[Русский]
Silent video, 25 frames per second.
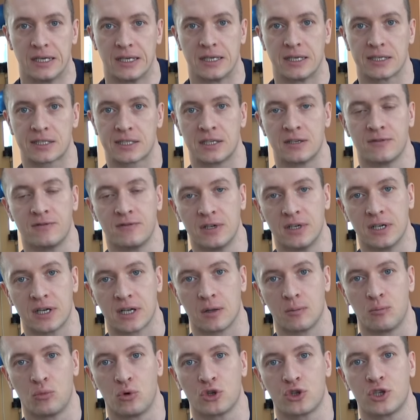Если вы
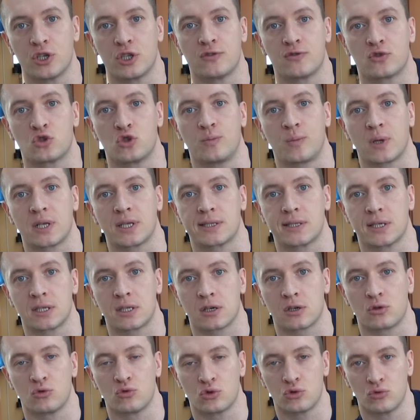работаете в
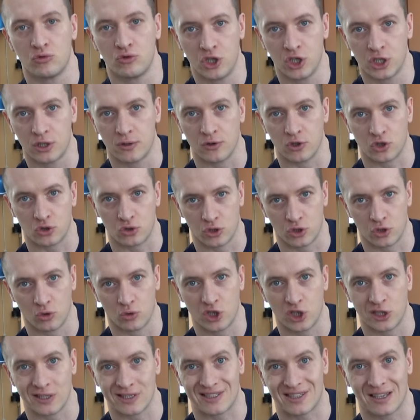суперсетах, нужно учитывать, что это
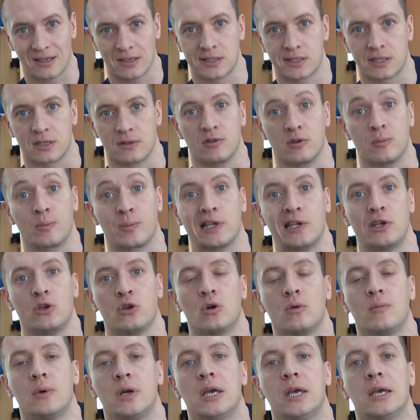очень стрессовый
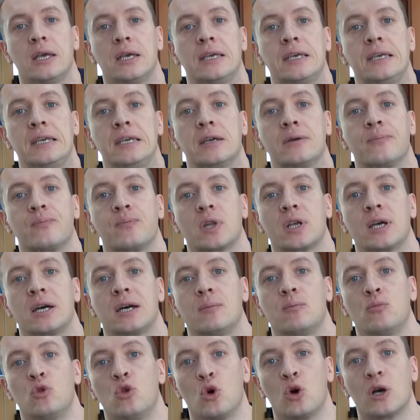прием и
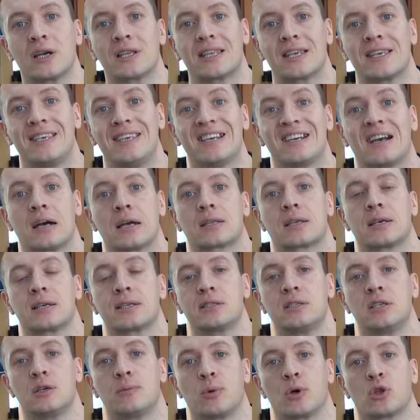а, много таких
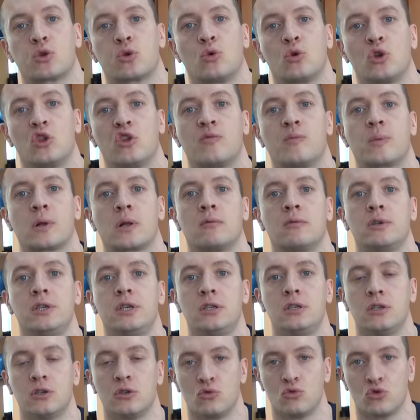отказных подходов
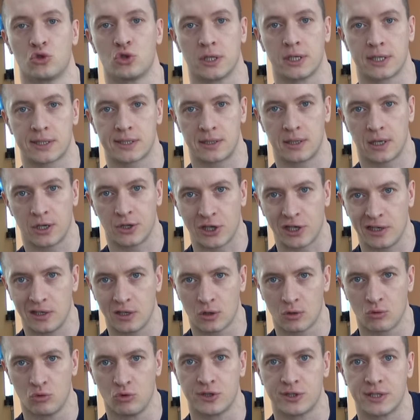проводить не нужно. Если я
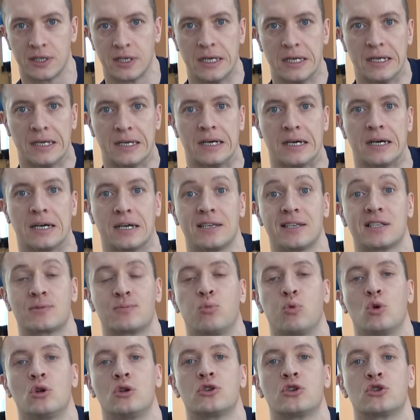тренируюсь, а,
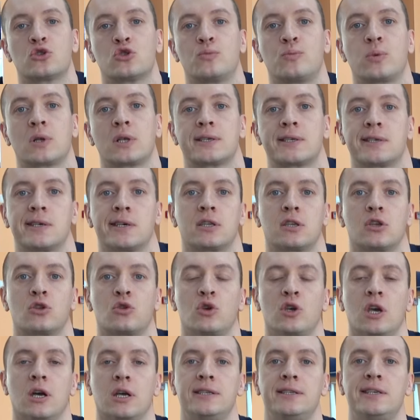используя суперсеты,
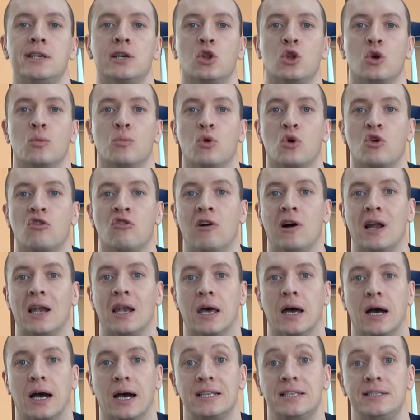то я делаю
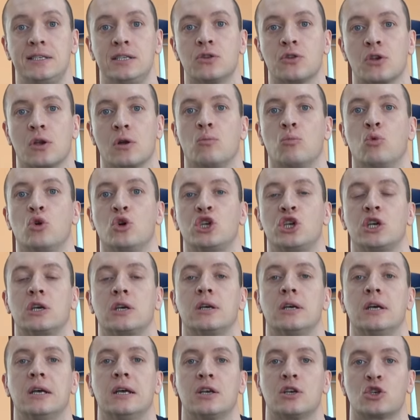буквально один
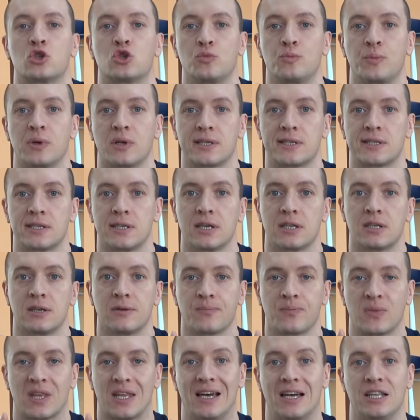рабочий суперсет,
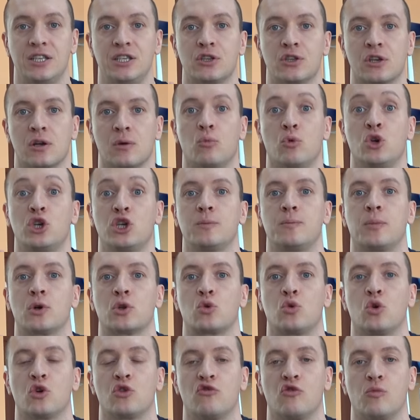да, один рабочий
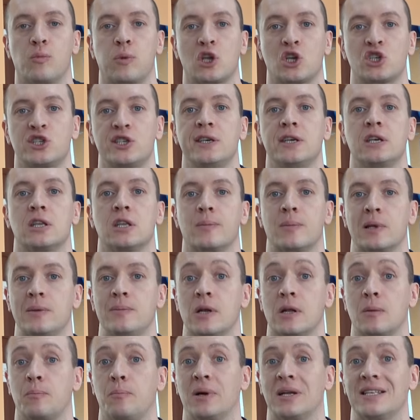подход в упражнении,
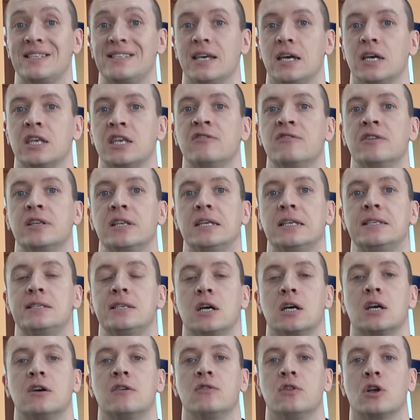например, подтягивание и
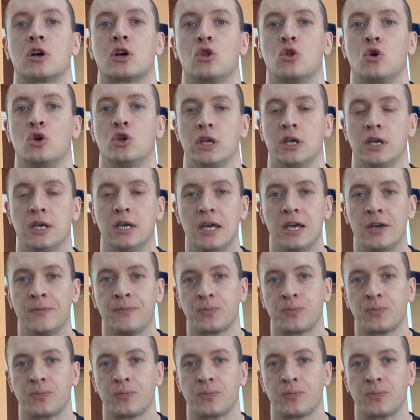тяга в наклоне.